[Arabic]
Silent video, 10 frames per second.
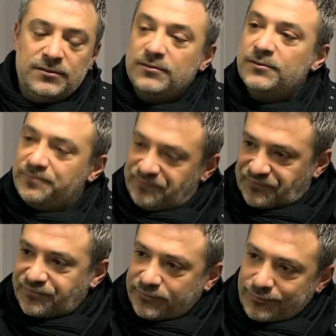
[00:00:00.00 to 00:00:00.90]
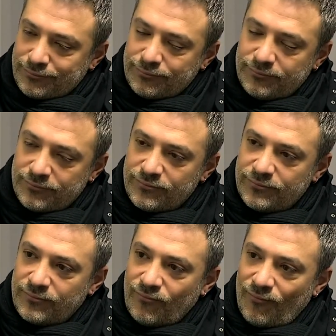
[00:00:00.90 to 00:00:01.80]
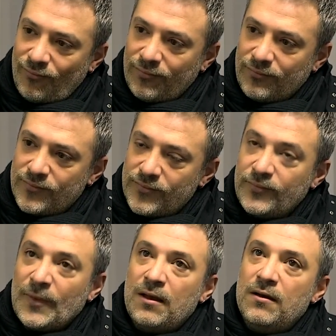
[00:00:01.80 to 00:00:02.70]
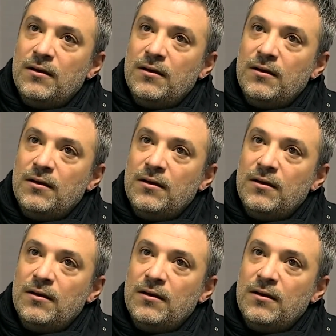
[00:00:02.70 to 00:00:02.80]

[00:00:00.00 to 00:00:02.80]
الحال شو اتبعت؟ جات